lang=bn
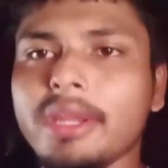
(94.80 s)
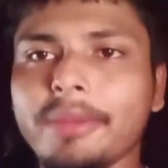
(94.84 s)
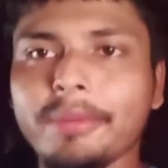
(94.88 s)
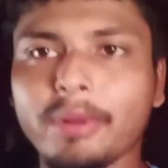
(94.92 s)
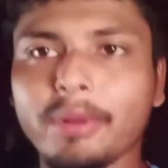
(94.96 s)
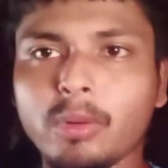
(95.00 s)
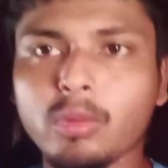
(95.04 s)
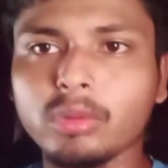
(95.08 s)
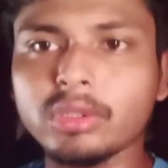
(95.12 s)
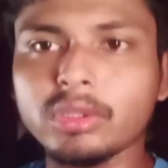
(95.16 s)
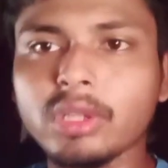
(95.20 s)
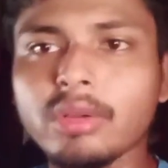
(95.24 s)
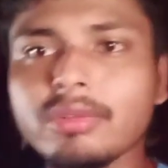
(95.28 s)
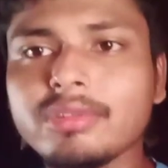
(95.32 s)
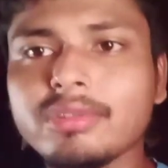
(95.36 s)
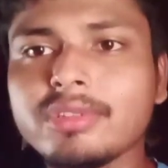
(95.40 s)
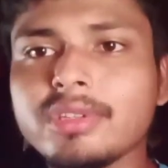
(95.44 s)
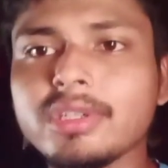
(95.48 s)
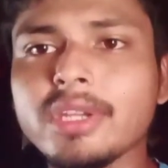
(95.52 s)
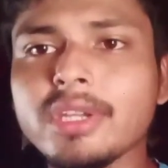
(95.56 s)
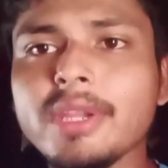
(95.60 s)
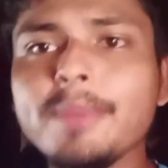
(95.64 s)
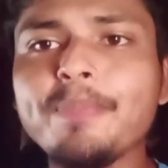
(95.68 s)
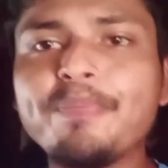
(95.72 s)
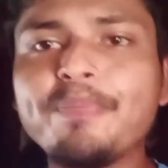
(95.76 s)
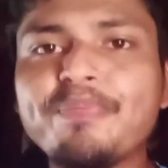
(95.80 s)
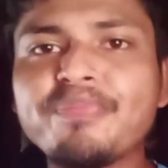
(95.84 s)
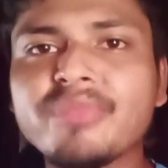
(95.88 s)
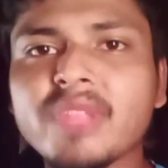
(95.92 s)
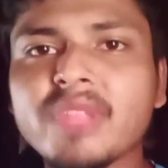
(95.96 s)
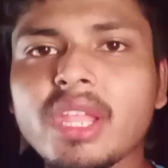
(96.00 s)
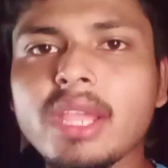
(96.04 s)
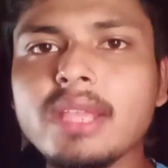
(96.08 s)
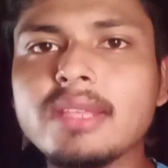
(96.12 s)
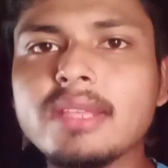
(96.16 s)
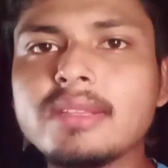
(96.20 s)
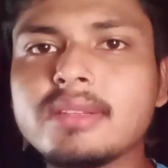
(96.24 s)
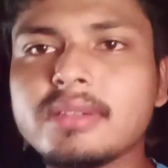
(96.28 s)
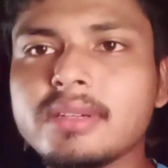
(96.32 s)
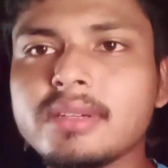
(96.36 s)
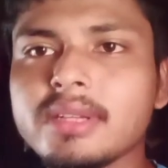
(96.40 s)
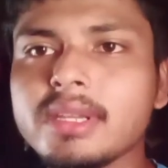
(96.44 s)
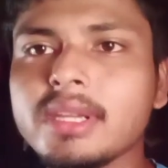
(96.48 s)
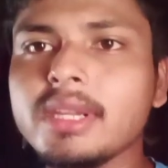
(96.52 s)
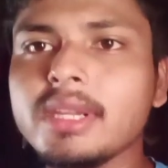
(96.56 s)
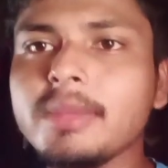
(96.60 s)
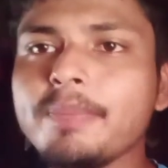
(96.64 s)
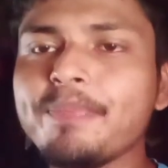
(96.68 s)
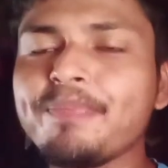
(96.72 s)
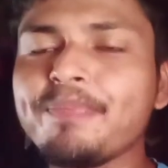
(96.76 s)
এবার কথা হচ্ছে
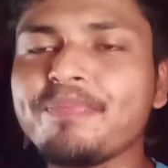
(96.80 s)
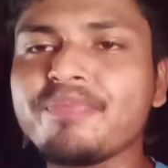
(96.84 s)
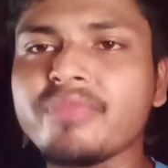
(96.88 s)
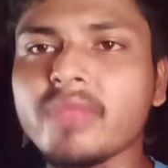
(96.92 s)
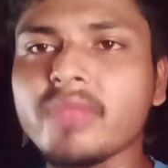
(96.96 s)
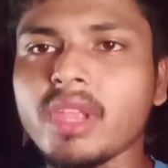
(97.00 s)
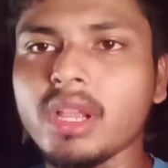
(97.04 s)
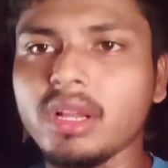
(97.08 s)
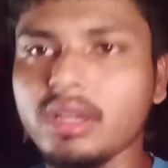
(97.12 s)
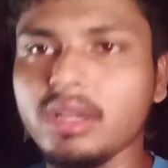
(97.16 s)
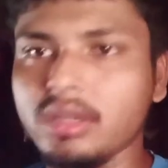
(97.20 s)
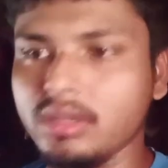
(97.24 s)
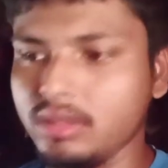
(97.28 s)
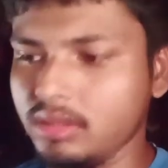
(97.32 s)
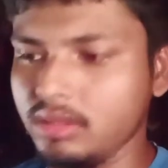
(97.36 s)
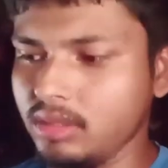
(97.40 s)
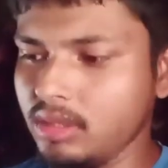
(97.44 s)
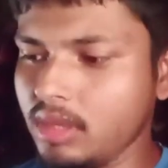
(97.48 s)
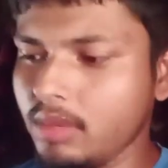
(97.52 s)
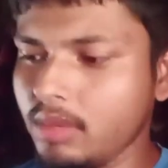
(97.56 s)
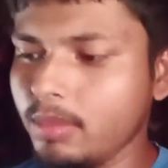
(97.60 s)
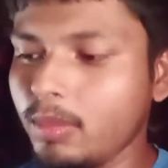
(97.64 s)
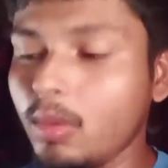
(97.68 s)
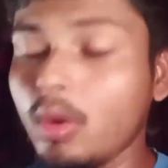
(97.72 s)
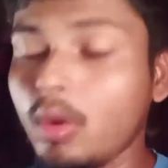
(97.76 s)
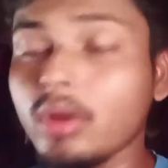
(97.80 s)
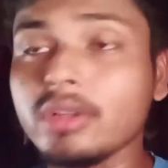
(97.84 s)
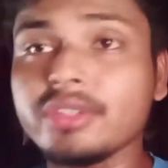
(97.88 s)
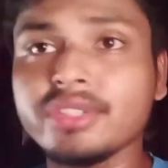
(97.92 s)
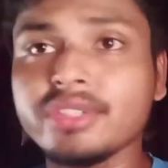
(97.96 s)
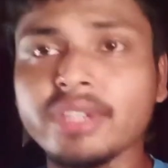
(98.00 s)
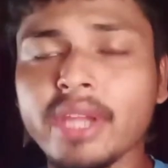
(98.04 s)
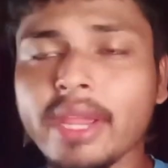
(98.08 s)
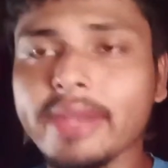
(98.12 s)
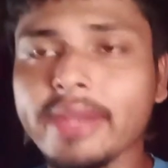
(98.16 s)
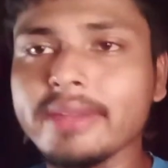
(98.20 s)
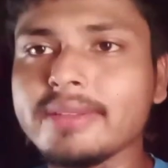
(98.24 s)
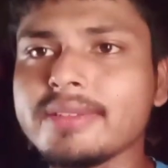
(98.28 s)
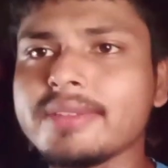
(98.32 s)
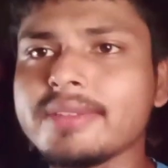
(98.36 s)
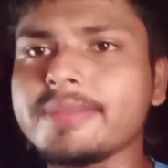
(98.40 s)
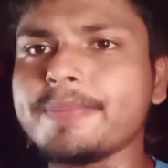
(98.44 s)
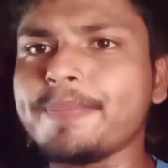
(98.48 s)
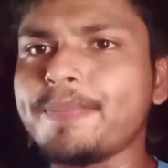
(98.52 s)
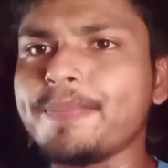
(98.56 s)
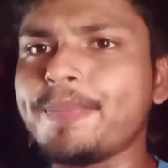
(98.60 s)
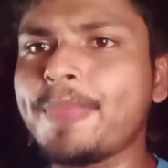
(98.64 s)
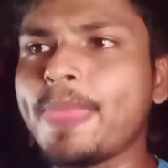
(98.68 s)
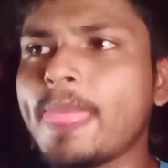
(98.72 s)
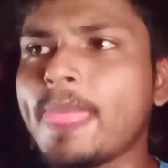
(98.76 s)
হিস্ট্রি পল সায়েন্স
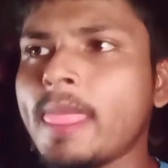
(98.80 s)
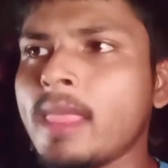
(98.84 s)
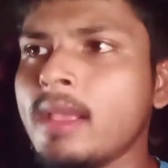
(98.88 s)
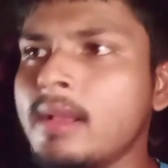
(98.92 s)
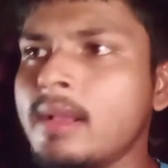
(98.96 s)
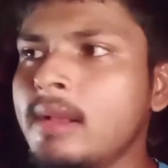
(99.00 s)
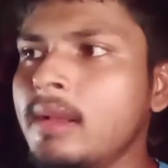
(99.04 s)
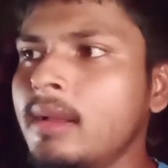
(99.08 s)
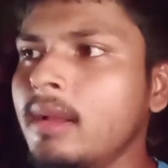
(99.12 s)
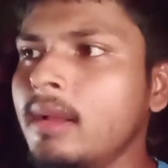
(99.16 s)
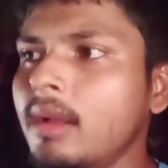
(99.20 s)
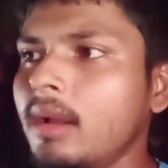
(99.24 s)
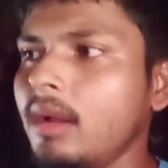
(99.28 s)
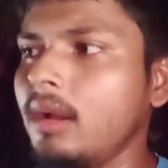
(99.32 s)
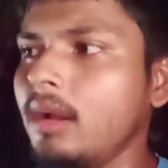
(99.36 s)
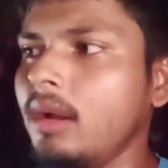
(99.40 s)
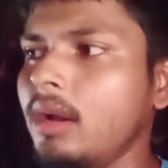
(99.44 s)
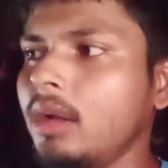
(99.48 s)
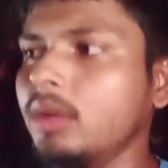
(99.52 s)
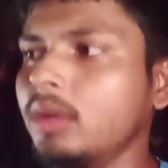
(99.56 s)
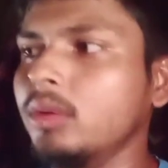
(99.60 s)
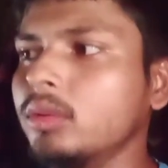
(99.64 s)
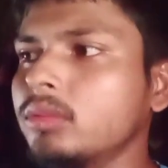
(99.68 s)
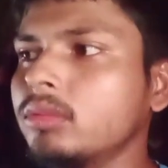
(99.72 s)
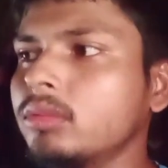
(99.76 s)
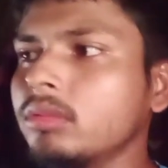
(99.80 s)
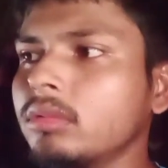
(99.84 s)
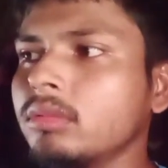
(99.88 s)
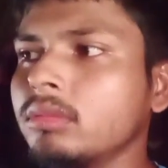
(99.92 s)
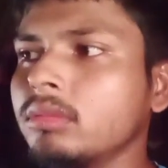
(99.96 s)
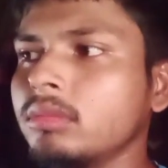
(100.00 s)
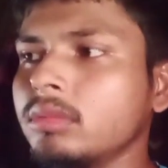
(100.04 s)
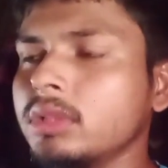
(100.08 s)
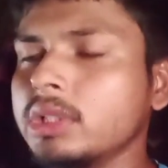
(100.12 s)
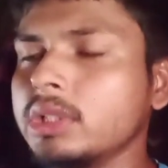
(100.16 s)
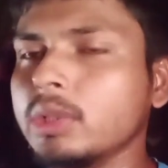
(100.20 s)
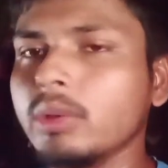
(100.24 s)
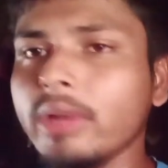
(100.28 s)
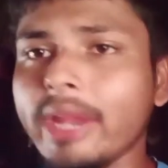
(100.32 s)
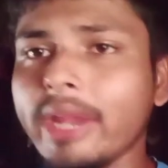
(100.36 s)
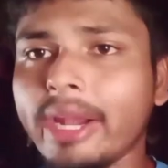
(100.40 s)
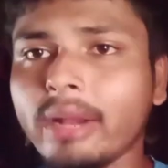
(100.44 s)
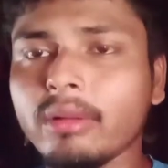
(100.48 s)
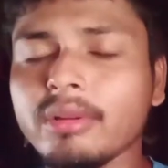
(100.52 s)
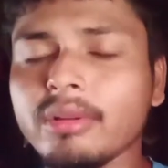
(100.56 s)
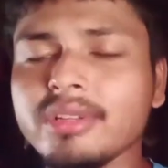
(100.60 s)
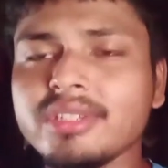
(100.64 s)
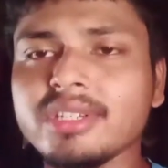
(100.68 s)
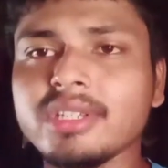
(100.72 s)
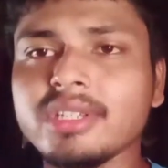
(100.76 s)
নতুন যেগুলো
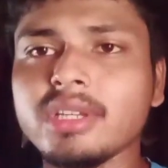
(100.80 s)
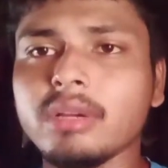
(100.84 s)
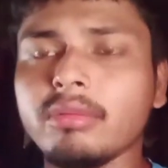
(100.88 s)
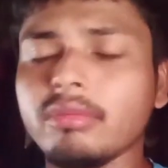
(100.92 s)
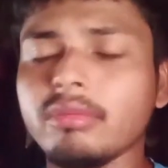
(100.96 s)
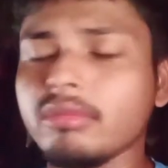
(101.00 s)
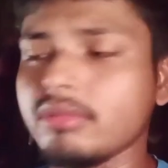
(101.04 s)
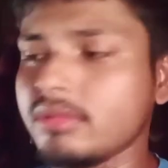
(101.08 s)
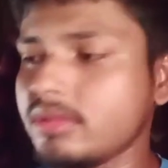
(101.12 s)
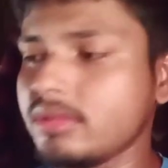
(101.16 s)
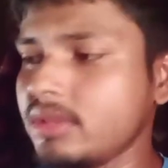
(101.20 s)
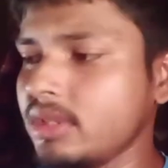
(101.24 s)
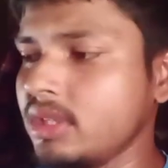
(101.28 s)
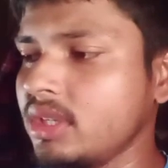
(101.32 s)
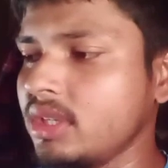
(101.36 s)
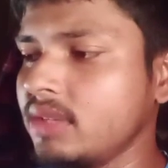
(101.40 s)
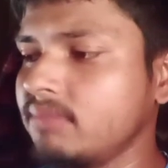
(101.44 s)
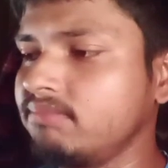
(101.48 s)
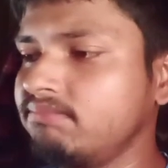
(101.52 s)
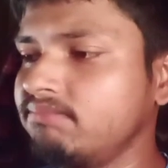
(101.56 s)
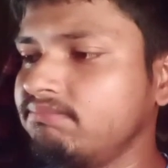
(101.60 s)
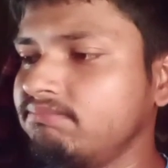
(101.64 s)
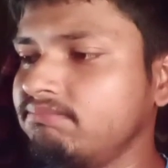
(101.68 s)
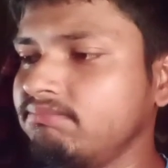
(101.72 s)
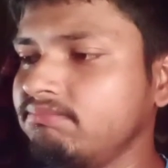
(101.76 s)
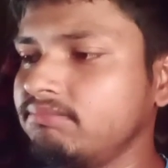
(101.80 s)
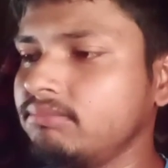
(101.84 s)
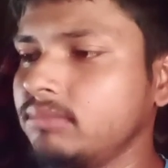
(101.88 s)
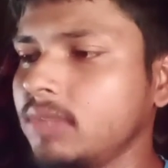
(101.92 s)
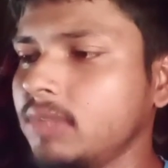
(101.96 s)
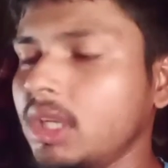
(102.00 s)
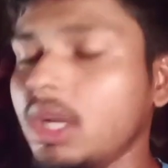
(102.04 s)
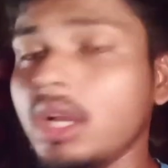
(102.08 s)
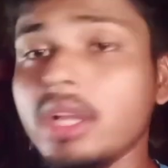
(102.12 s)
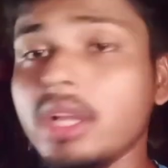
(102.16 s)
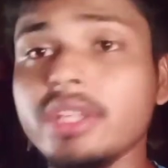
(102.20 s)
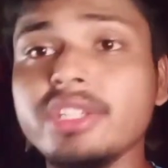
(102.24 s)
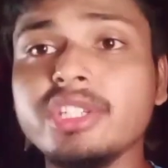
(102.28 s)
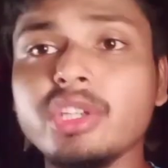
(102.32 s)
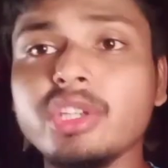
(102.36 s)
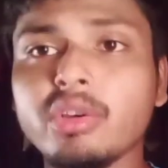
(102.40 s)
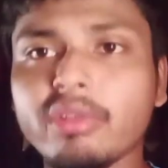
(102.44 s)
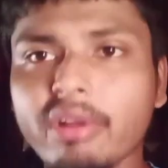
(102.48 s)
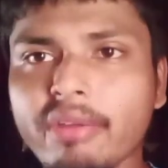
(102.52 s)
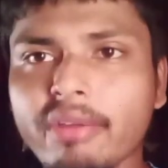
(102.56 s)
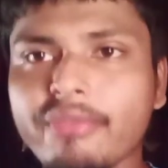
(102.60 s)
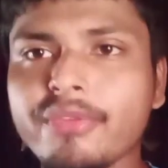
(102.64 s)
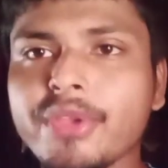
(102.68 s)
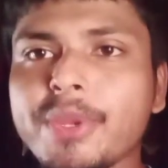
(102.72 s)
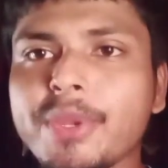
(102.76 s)
অ্যাড হয়েছে যেমন হচ্ছে
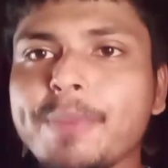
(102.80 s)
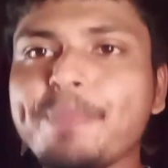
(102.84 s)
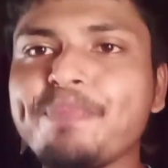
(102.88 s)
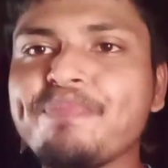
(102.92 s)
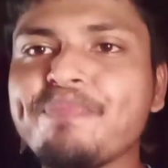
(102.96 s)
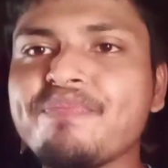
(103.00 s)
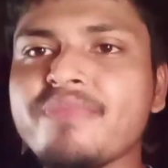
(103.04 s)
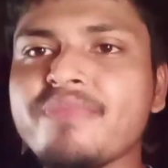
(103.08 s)
জিওগ্রাফি